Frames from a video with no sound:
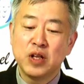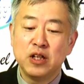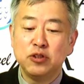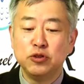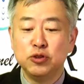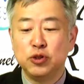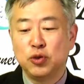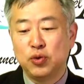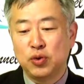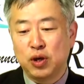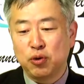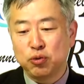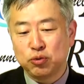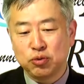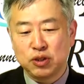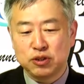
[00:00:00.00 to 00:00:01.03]
いうような
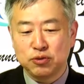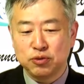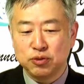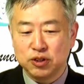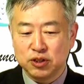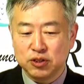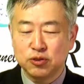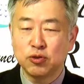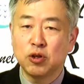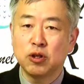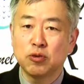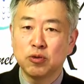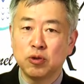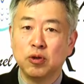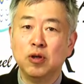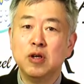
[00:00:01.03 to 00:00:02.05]
ことだそうです。それ
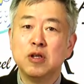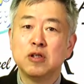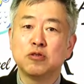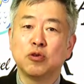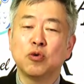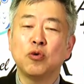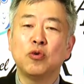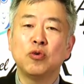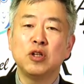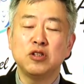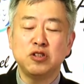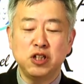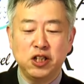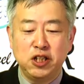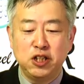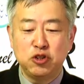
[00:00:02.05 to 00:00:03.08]
と、その光
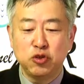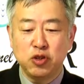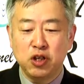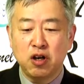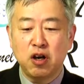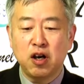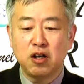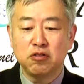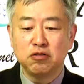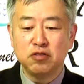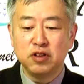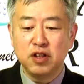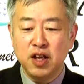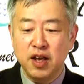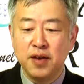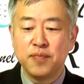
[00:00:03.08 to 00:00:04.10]
熱費非常にかかる
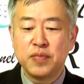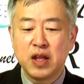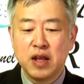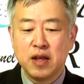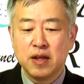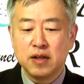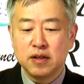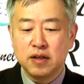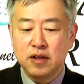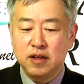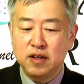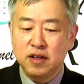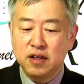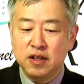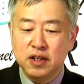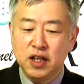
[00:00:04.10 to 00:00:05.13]
んで、
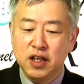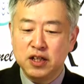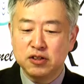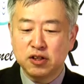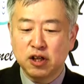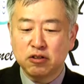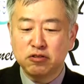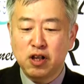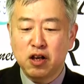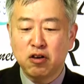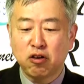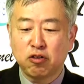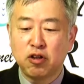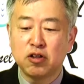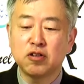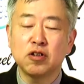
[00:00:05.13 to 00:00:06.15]
えー、経費削減
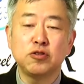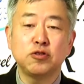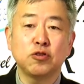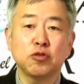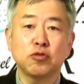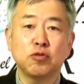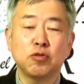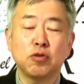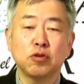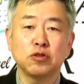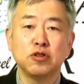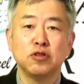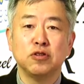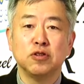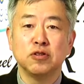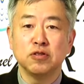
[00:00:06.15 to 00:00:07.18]
から撤退しちゃってるら
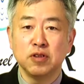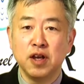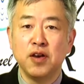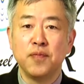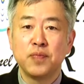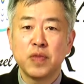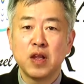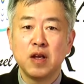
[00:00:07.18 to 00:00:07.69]
しいんですね。